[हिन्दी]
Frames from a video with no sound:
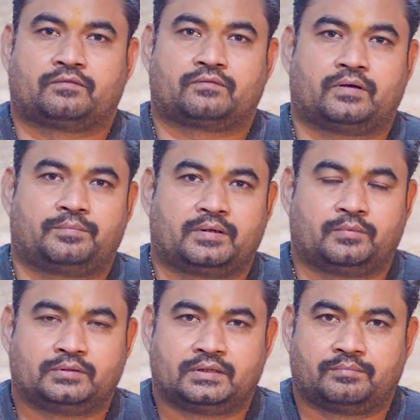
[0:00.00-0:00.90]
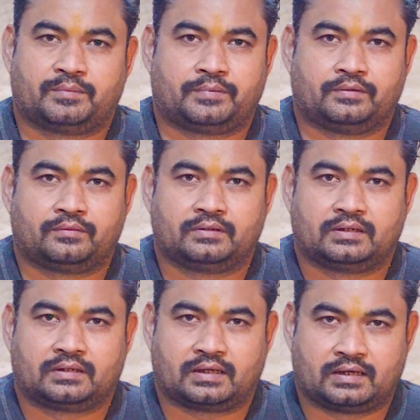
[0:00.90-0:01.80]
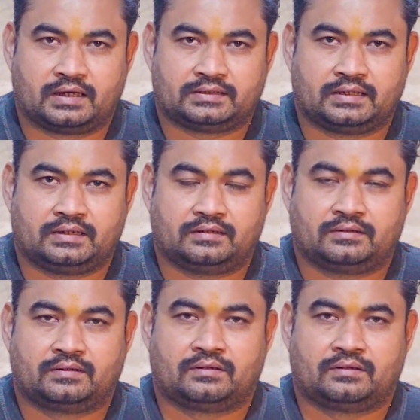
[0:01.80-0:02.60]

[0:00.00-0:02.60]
उसको अपने भोजन में प्रयोग करना चाहिए